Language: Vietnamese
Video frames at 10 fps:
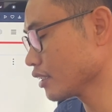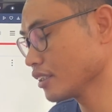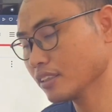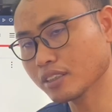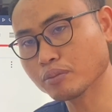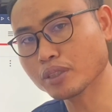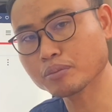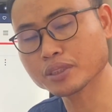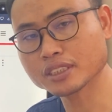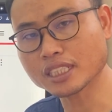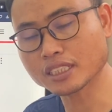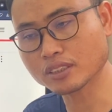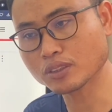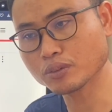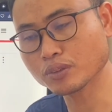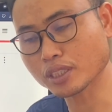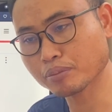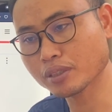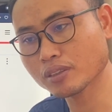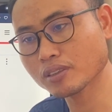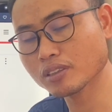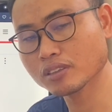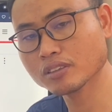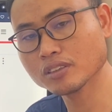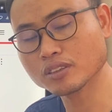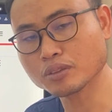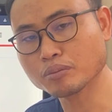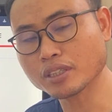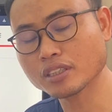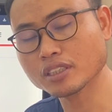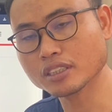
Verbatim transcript: rồi bỏ bờ sàn cổ vọt phong rồi bỏ